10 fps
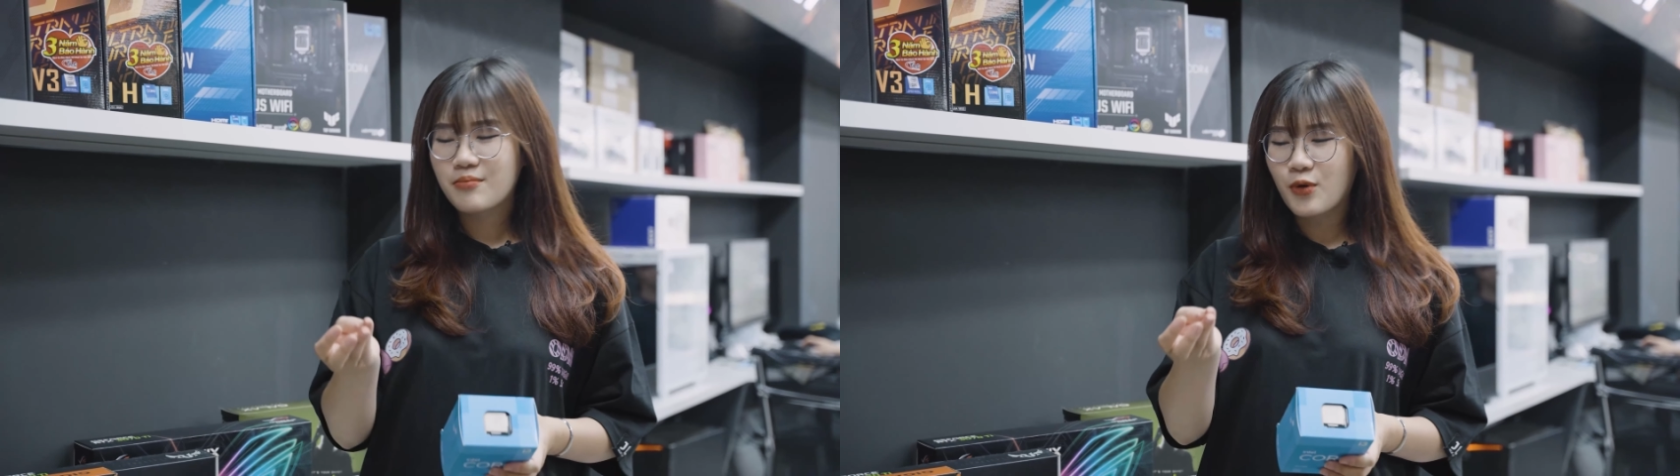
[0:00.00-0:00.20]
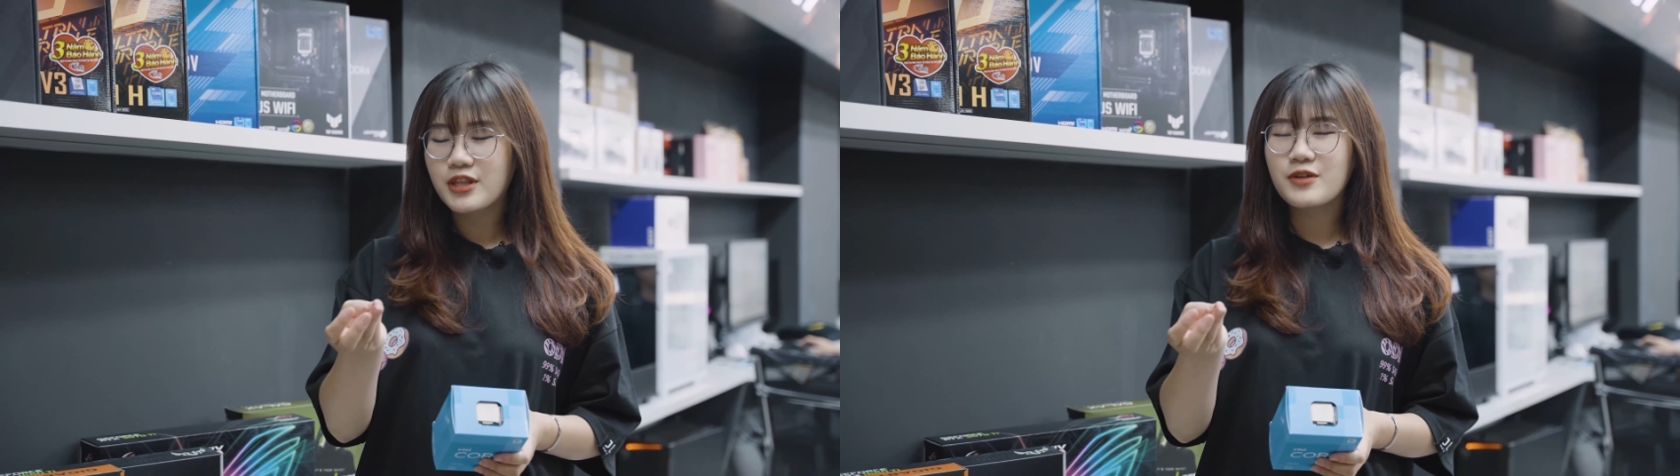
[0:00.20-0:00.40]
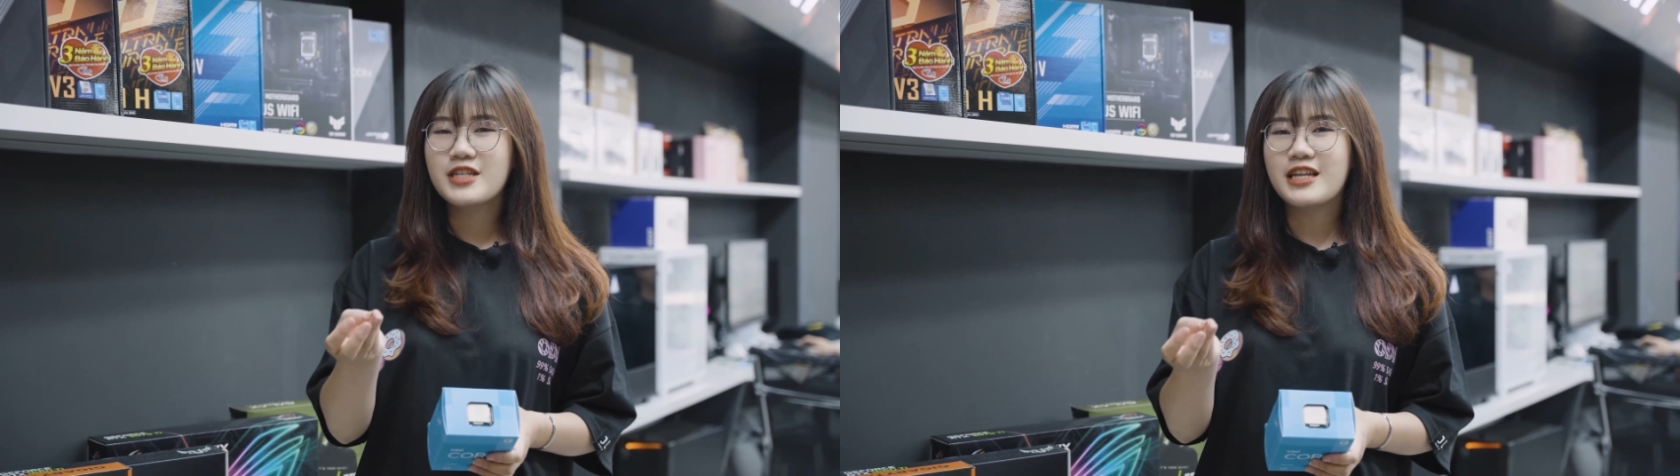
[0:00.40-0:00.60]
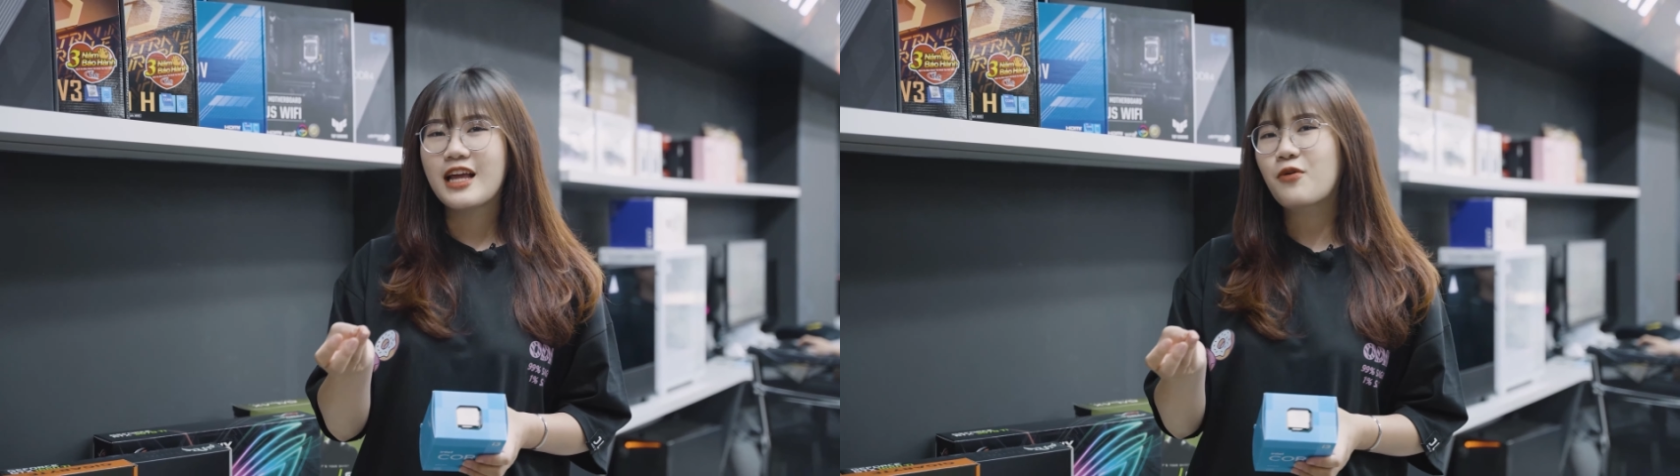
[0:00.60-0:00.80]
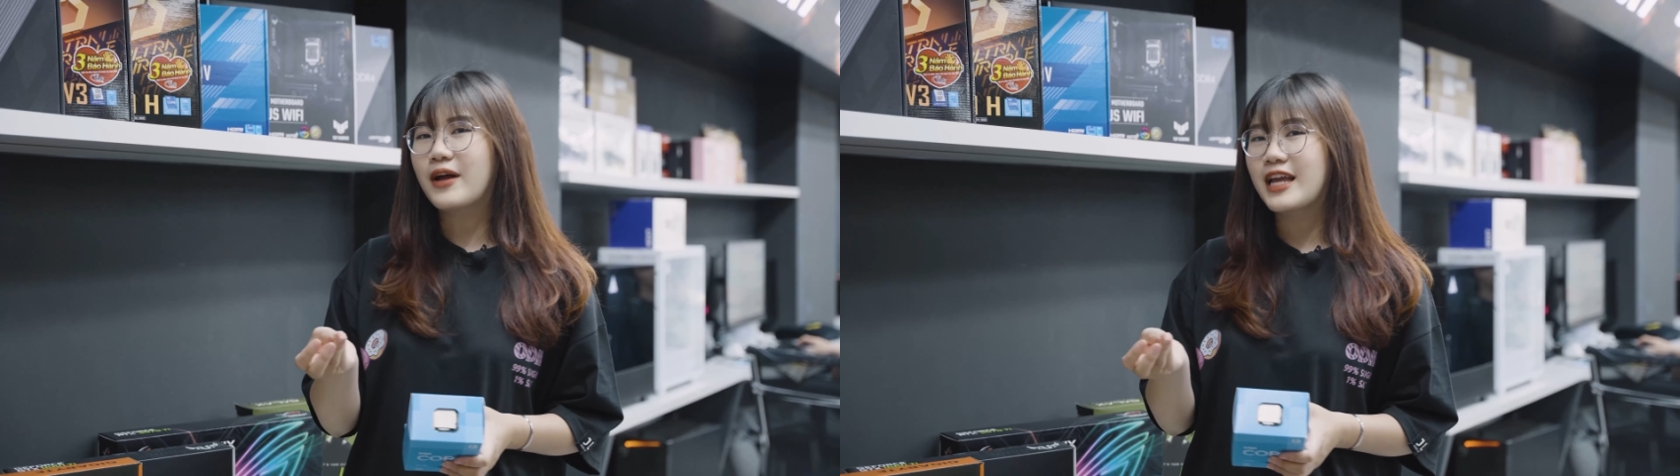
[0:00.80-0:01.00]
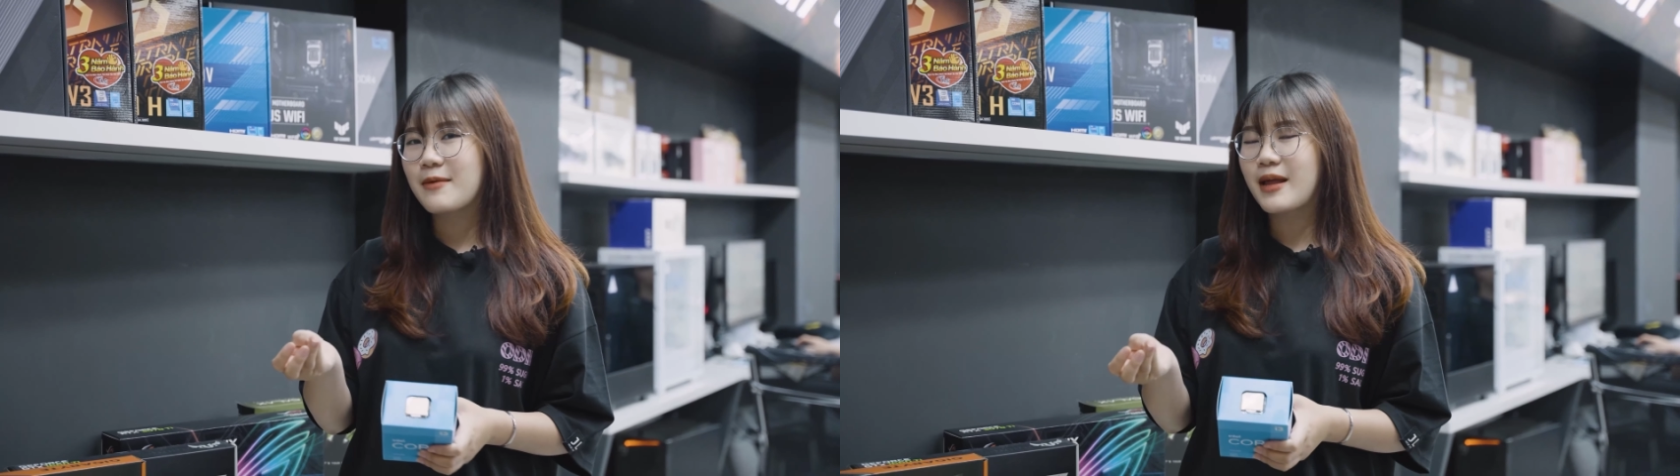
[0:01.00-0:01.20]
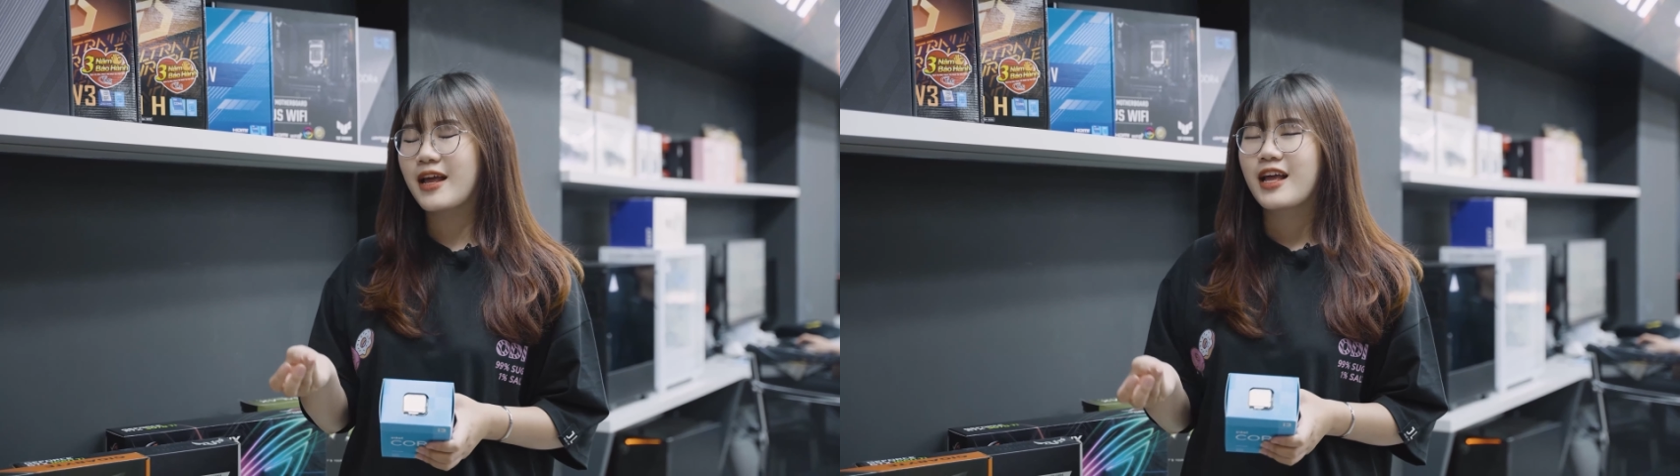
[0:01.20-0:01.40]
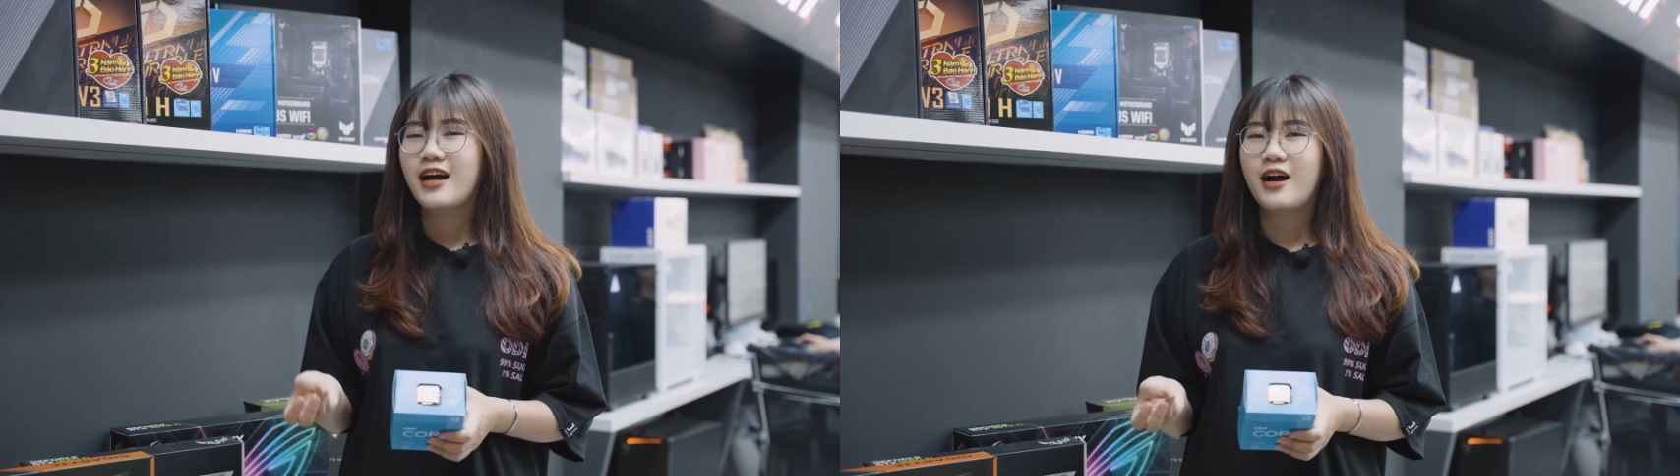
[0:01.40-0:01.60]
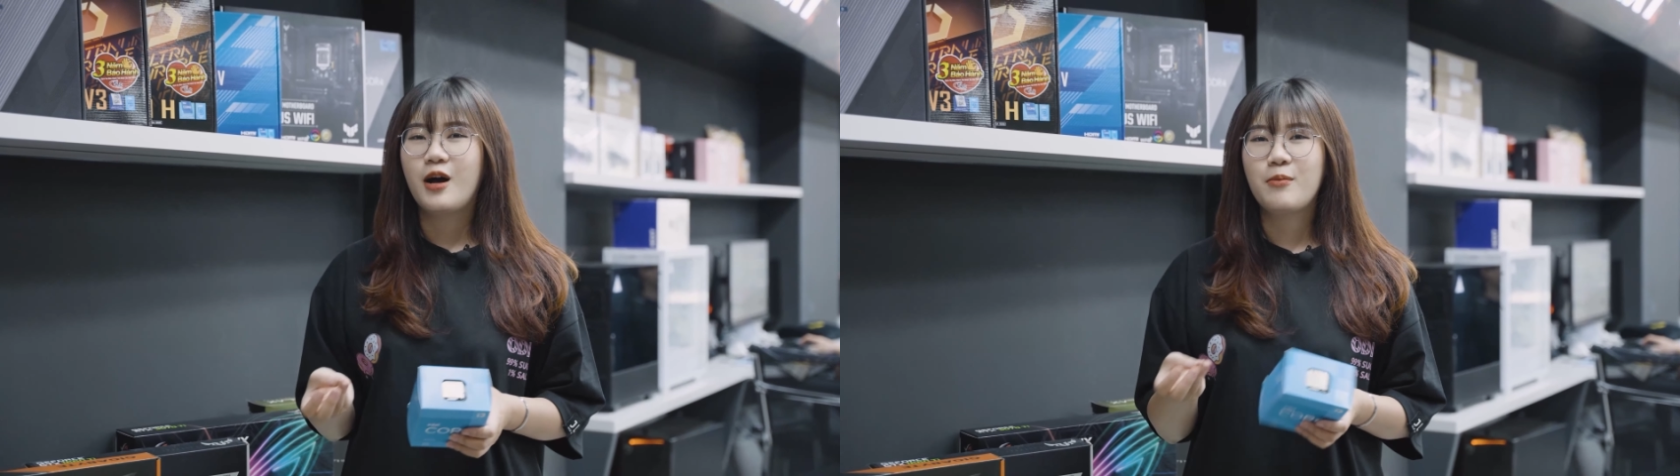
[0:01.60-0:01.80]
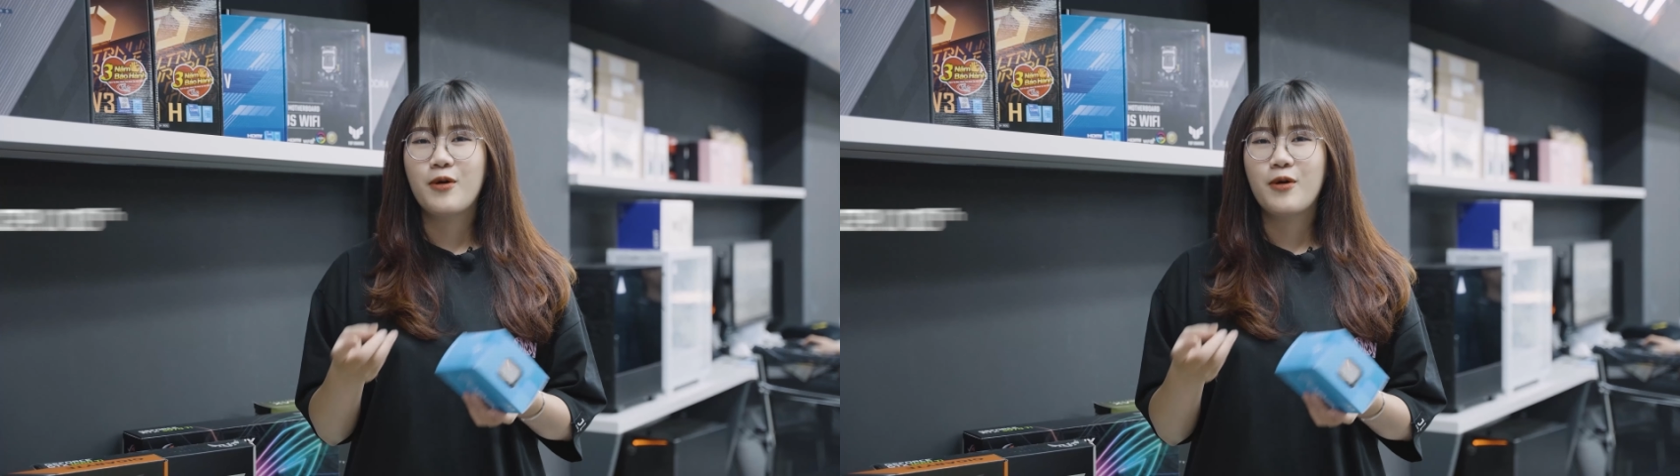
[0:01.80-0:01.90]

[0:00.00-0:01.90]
bốn tiêu chí này của anh em này à,